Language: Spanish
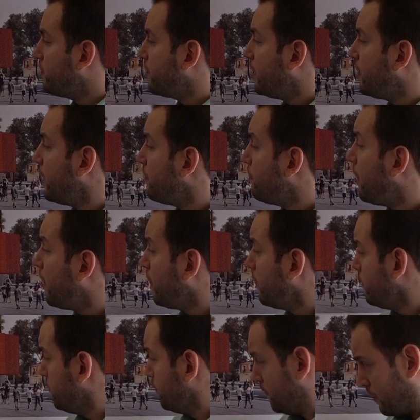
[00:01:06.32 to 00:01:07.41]
Esta es la
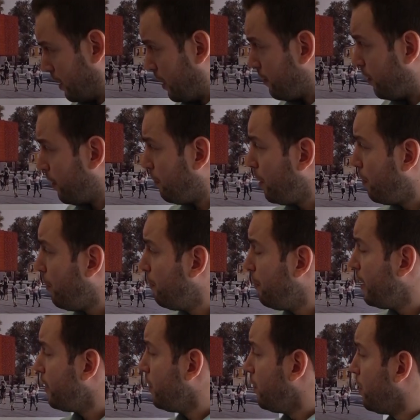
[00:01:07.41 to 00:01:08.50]
imagen en donde podemos
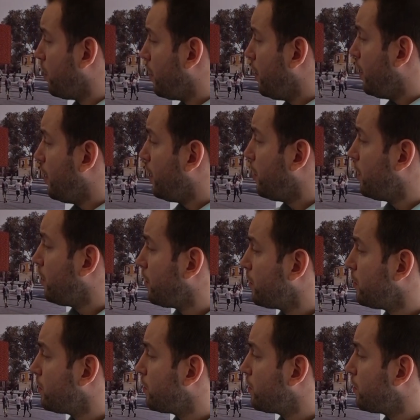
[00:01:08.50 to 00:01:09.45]
ver eh,